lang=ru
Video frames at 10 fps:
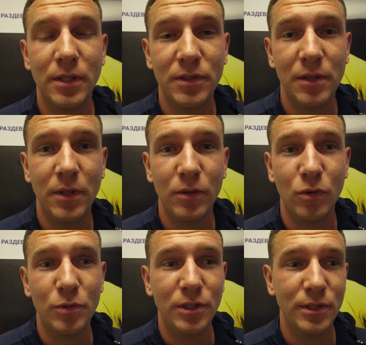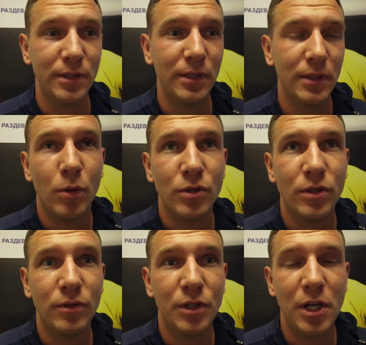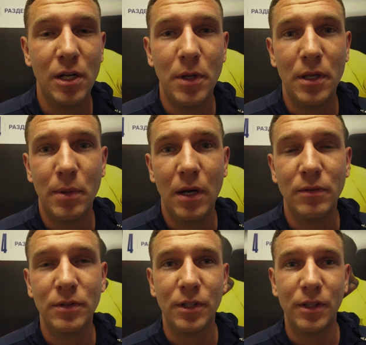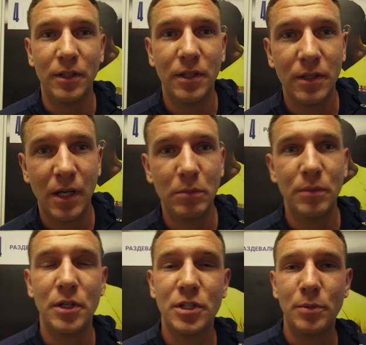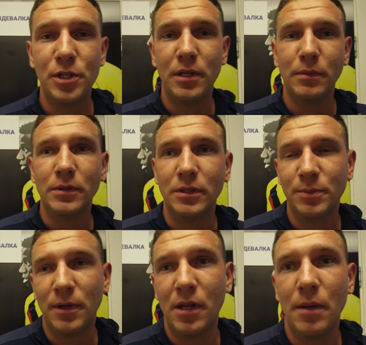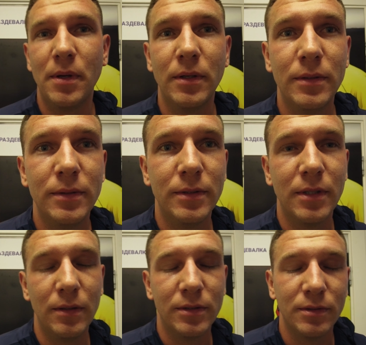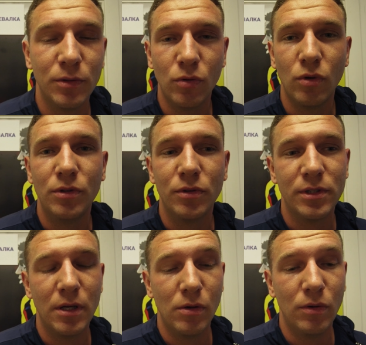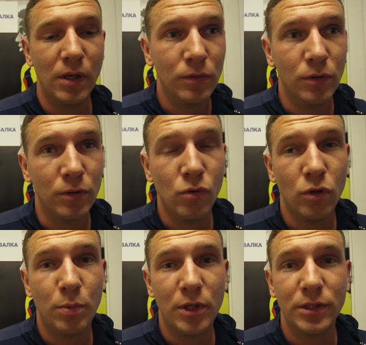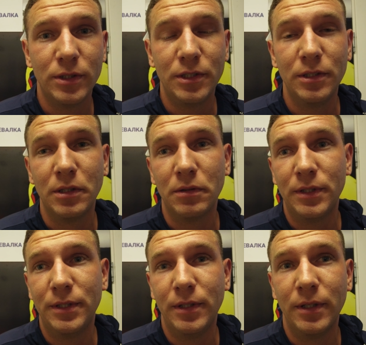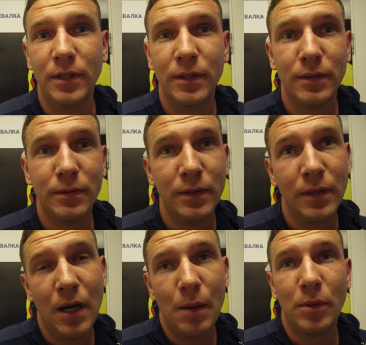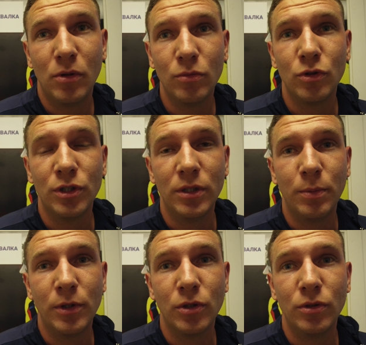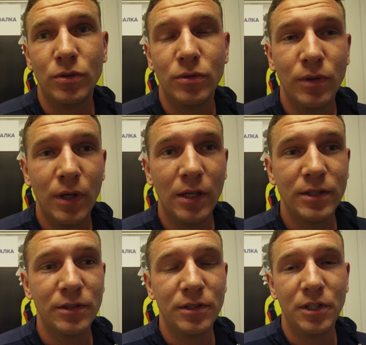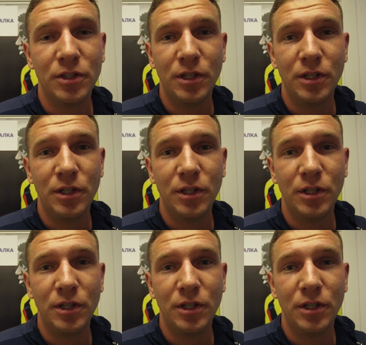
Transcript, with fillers: со всеми найду общий язык. Просто вначале меня не брали в интернат, как бы меньше общения было с парнями, из своего года 92-го. Вот, год пожил один на квартире, а потом уже пришел Александр Сергеевич